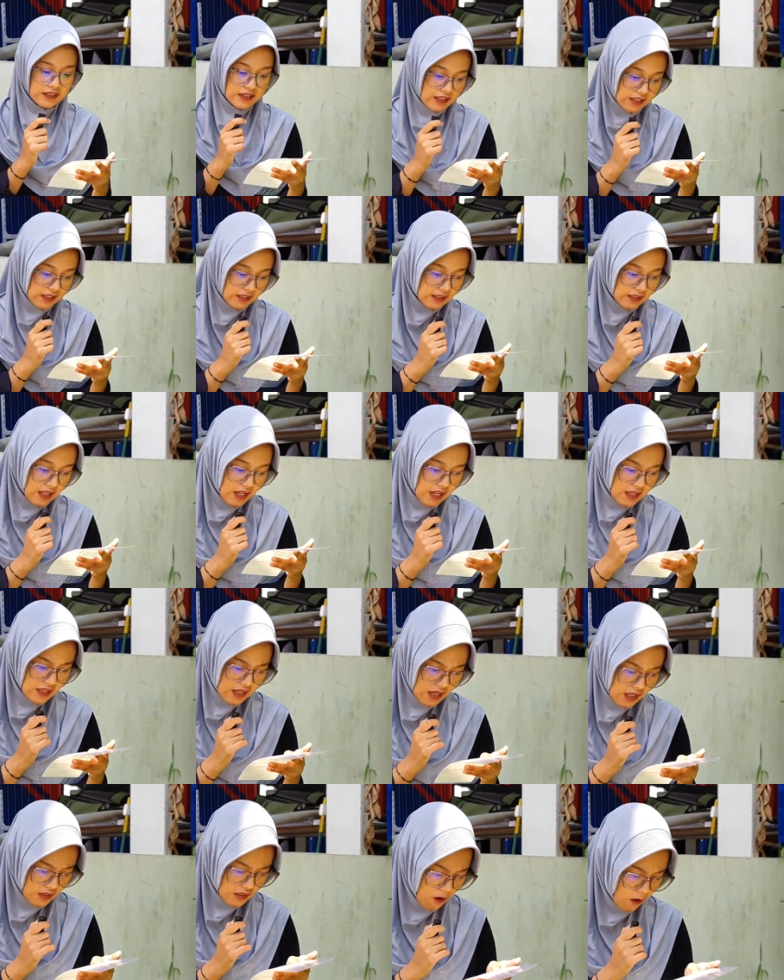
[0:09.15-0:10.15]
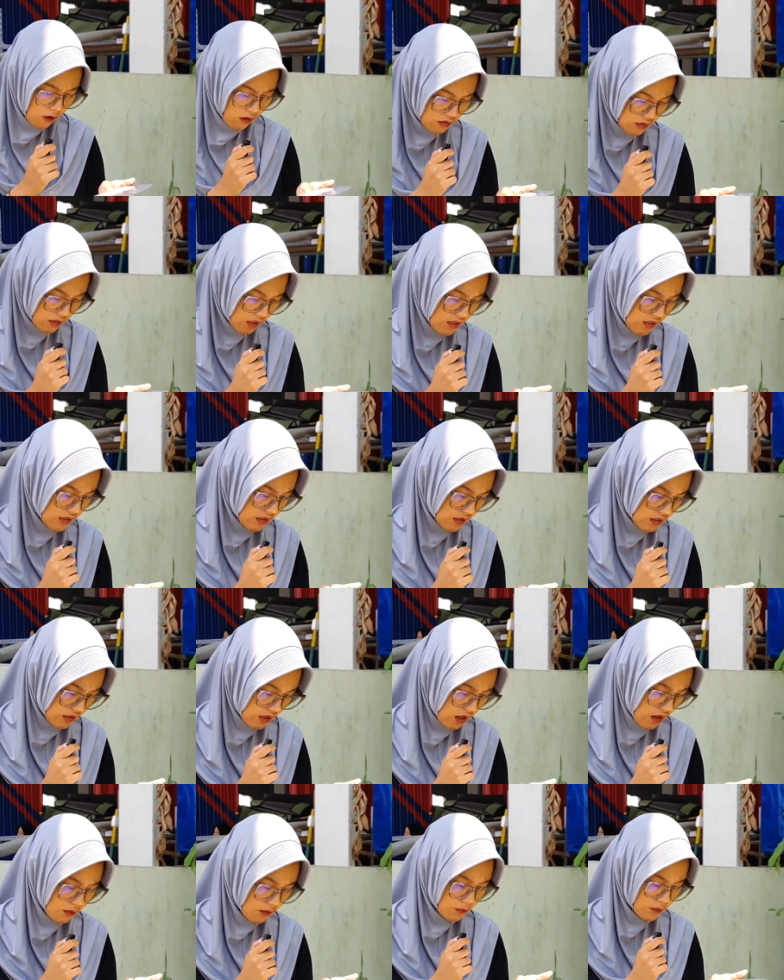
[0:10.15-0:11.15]
Dan kita lagi ada orderan
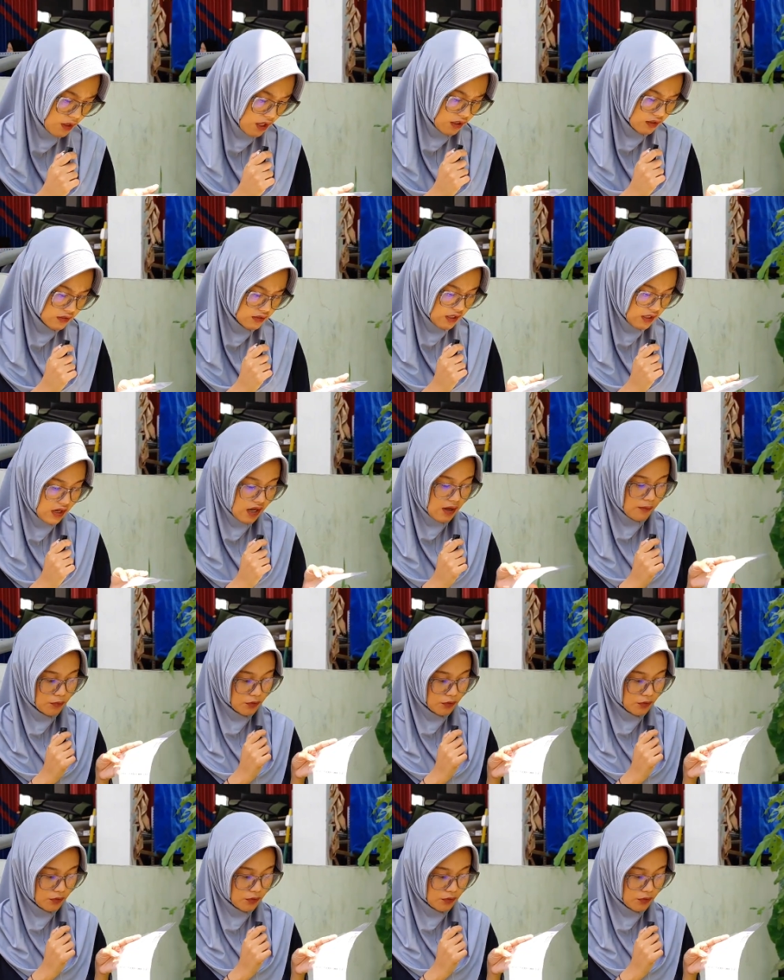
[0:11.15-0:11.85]
dari Kak Ngurah Gede